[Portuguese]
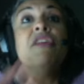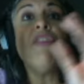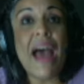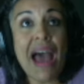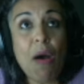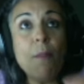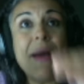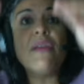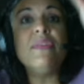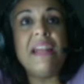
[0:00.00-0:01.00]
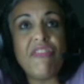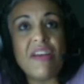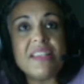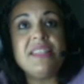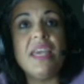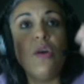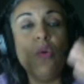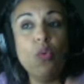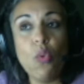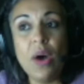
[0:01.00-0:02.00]
Arrumaram dele fazer
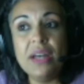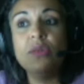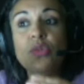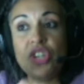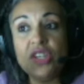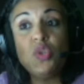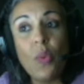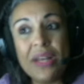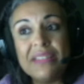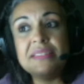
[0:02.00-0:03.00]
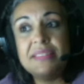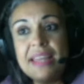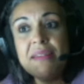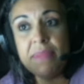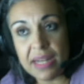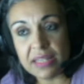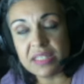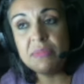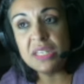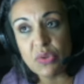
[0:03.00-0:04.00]
o, o Just One 10 Minutes
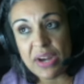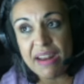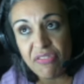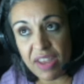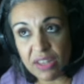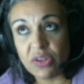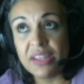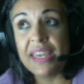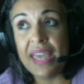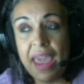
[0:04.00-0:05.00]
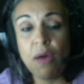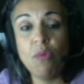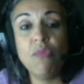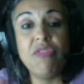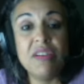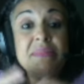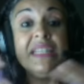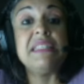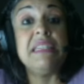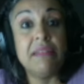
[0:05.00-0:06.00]
Mystery Elevator, que é um fan
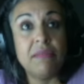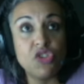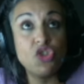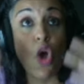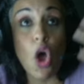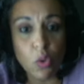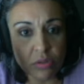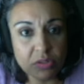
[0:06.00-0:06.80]
meeting solo,